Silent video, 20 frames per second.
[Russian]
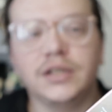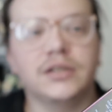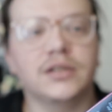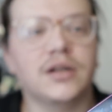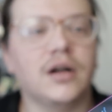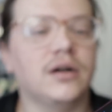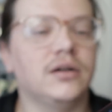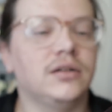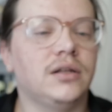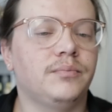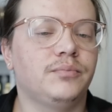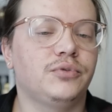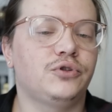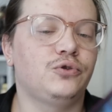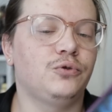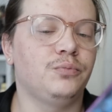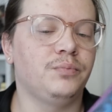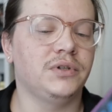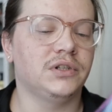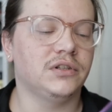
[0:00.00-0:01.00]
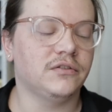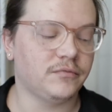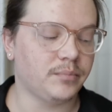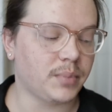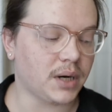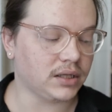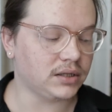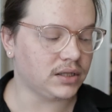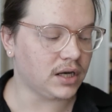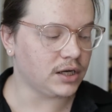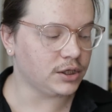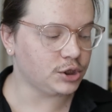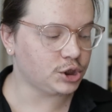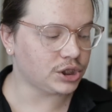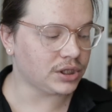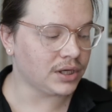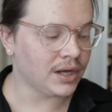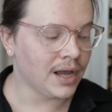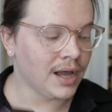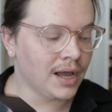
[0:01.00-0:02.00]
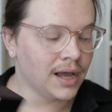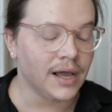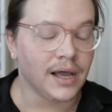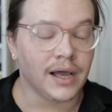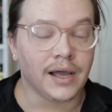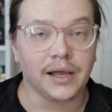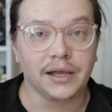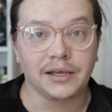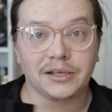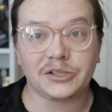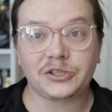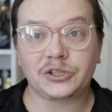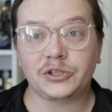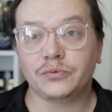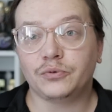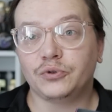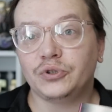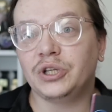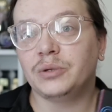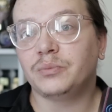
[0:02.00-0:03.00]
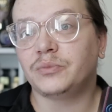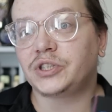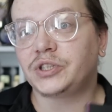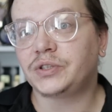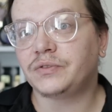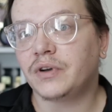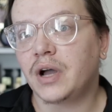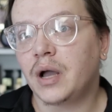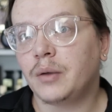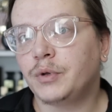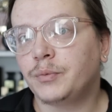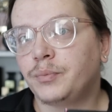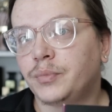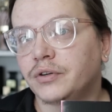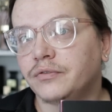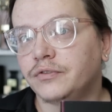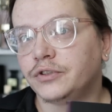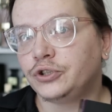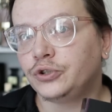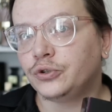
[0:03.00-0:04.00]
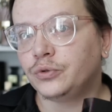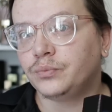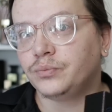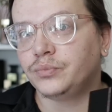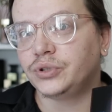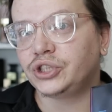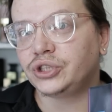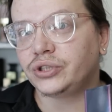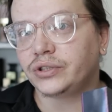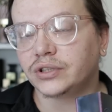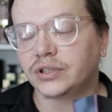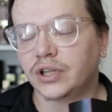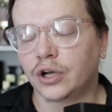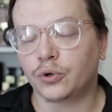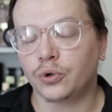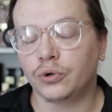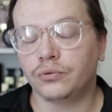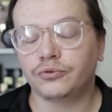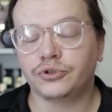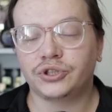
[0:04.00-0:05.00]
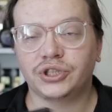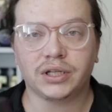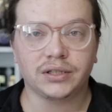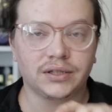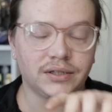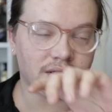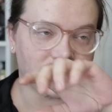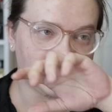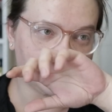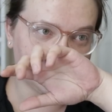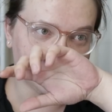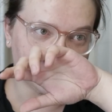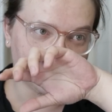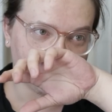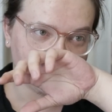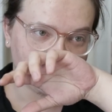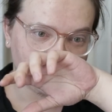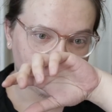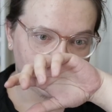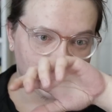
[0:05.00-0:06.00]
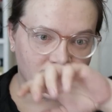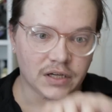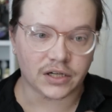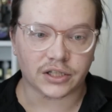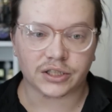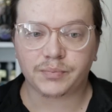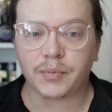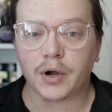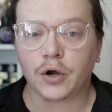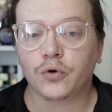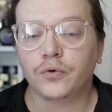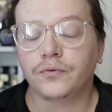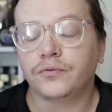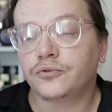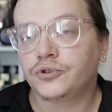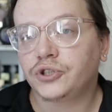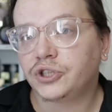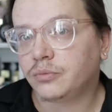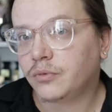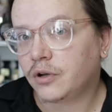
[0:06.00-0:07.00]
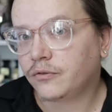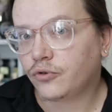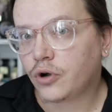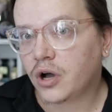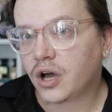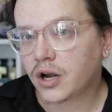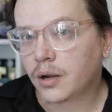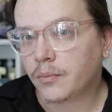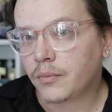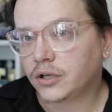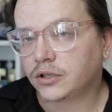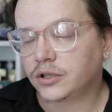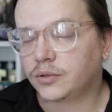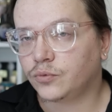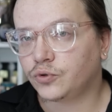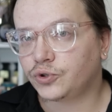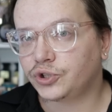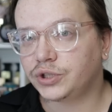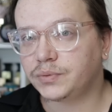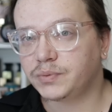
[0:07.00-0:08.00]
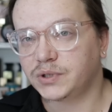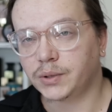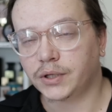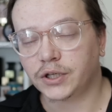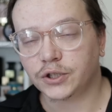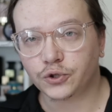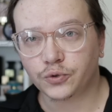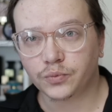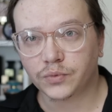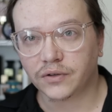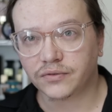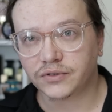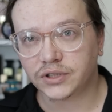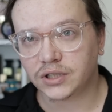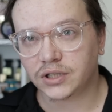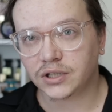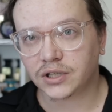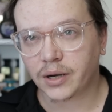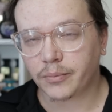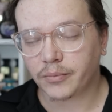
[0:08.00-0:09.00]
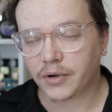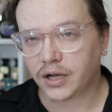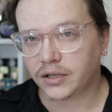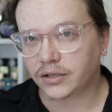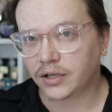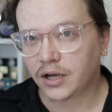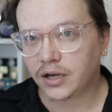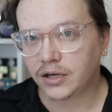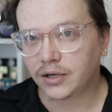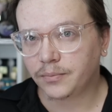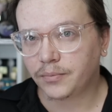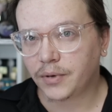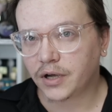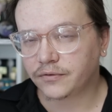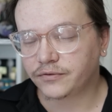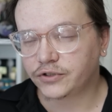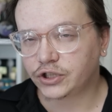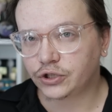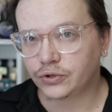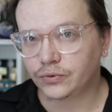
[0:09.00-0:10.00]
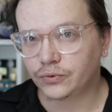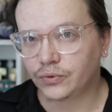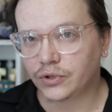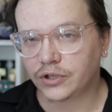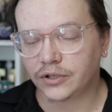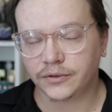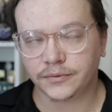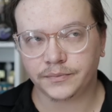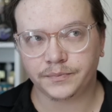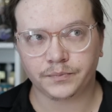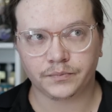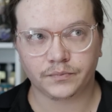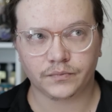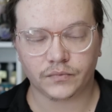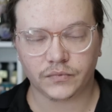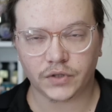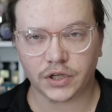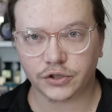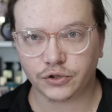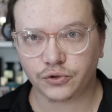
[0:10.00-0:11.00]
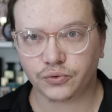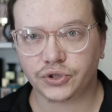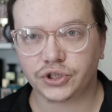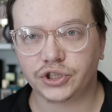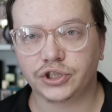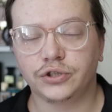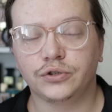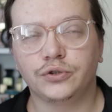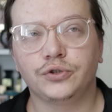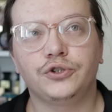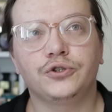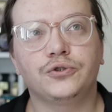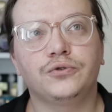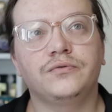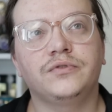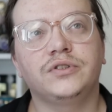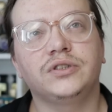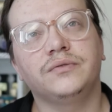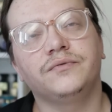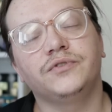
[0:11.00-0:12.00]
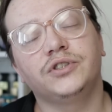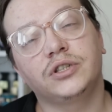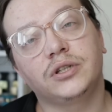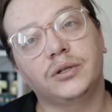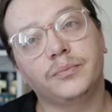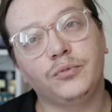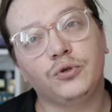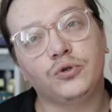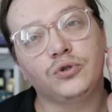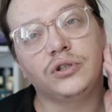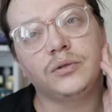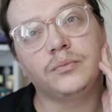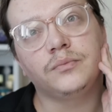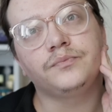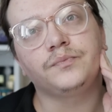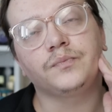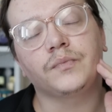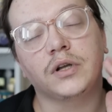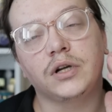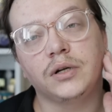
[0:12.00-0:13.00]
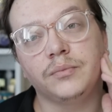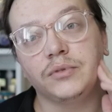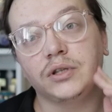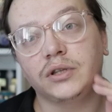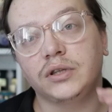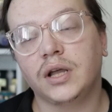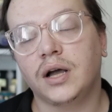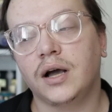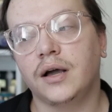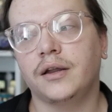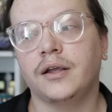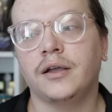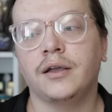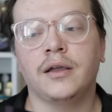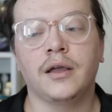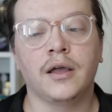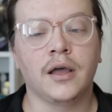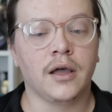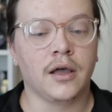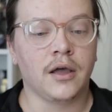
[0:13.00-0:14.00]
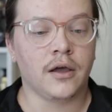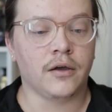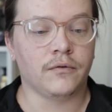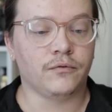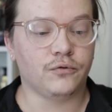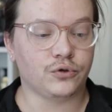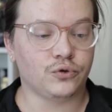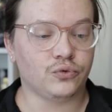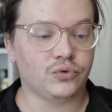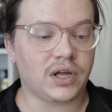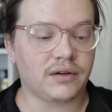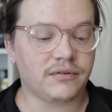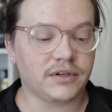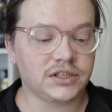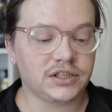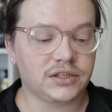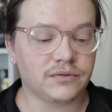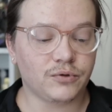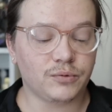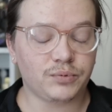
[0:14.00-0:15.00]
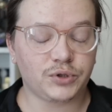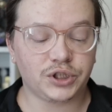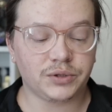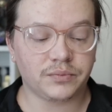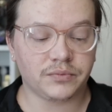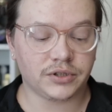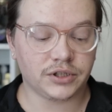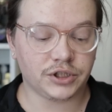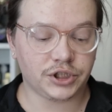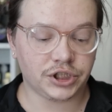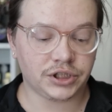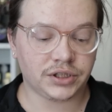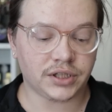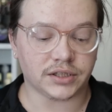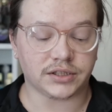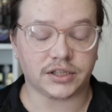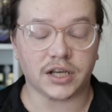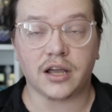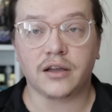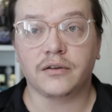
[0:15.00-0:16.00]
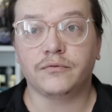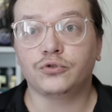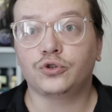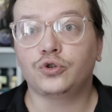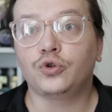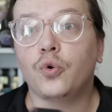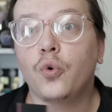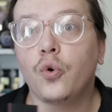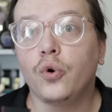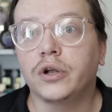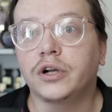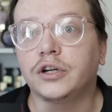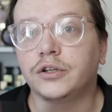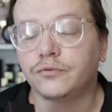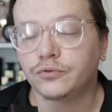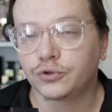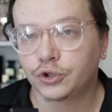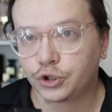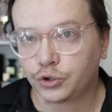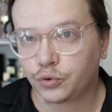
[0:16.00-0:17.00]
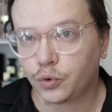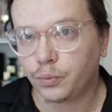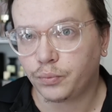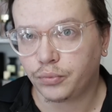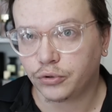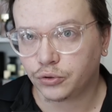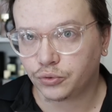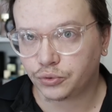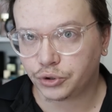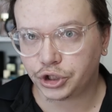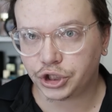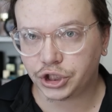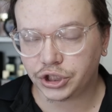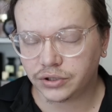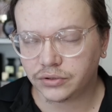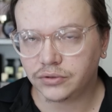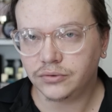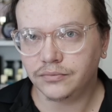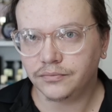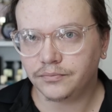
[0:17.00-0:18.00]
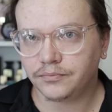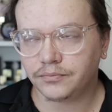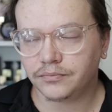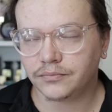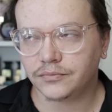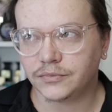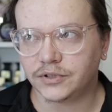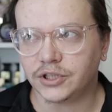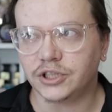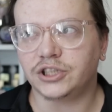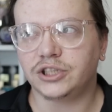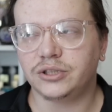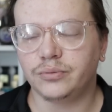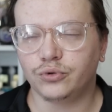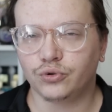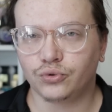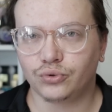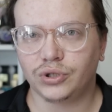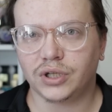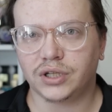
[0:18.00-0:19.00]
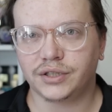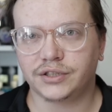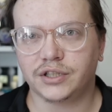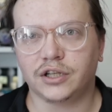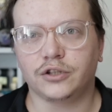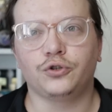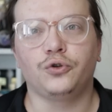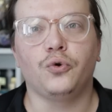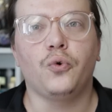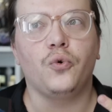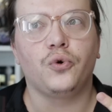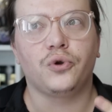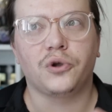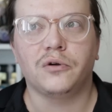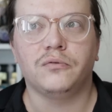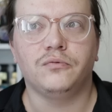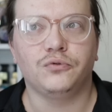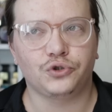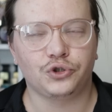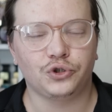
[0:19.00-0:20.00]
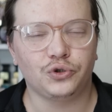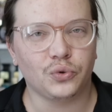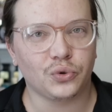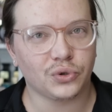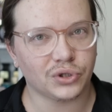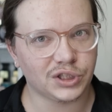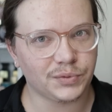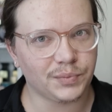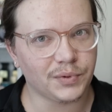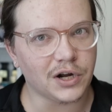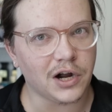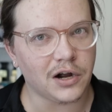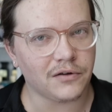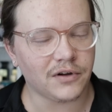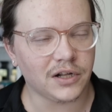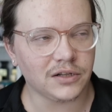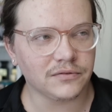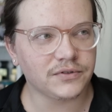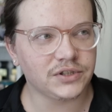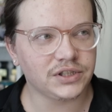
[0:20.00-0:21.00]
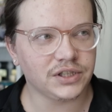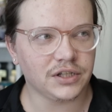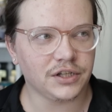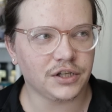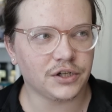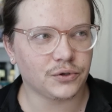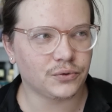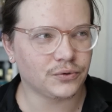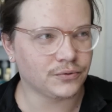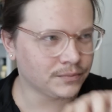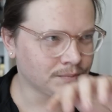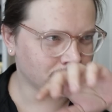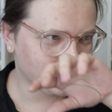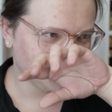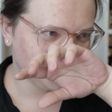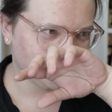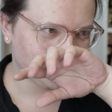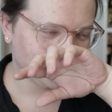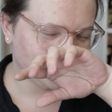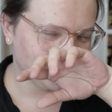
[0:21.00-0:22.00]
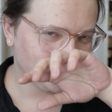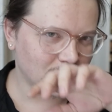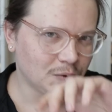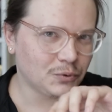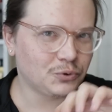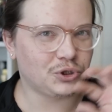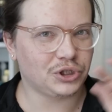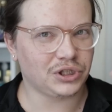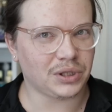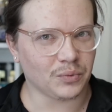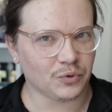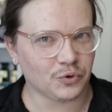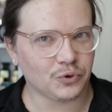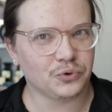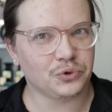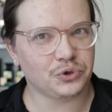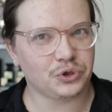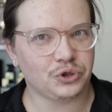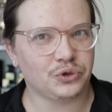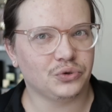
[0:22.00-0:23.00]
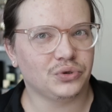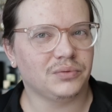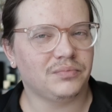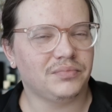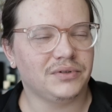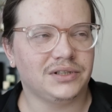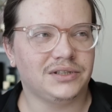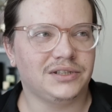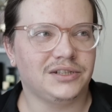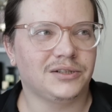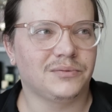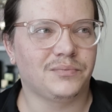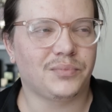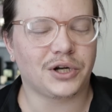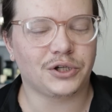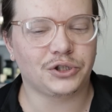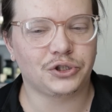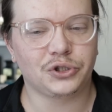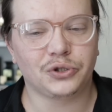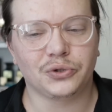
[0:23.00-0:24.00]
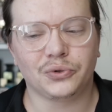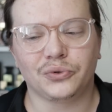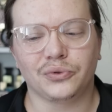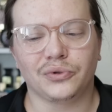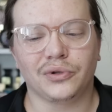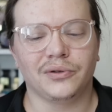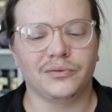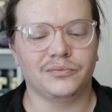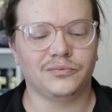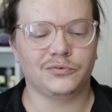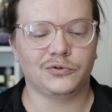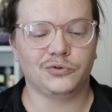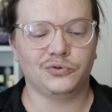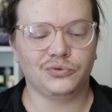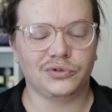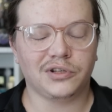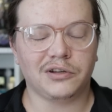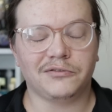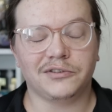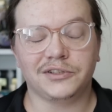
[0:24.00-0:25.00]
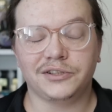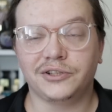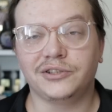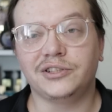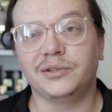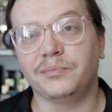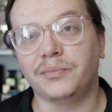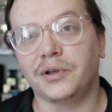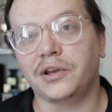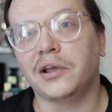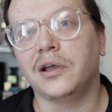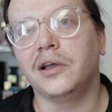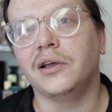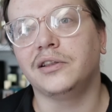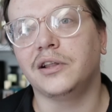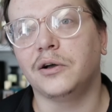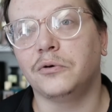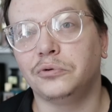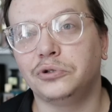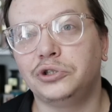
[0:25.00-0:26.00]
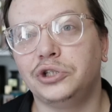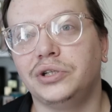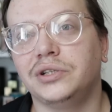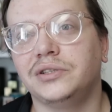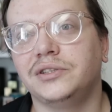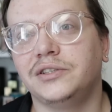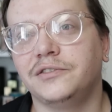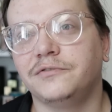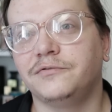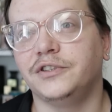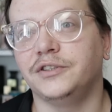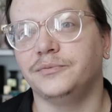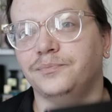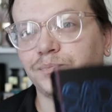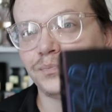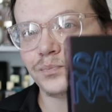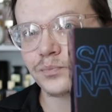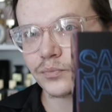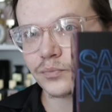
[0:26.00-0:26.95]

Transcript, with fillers: нет, как она поступила в продаже. И сегодня мы с вами проведем быстрый такой вот затестик. Распаковку самого аромата можете посмотреть у меня в телеграм-канале Парфсука. Найдете ссылочку в этом закрепленном комментарии. Вот, ну давайте, в общем, начинать. Я его только вот что получил. 10 минут назад только вот что распаковал в телегу. Уже там кое-что напиздел, про что он. Ну и давайте теперь на очереди вы.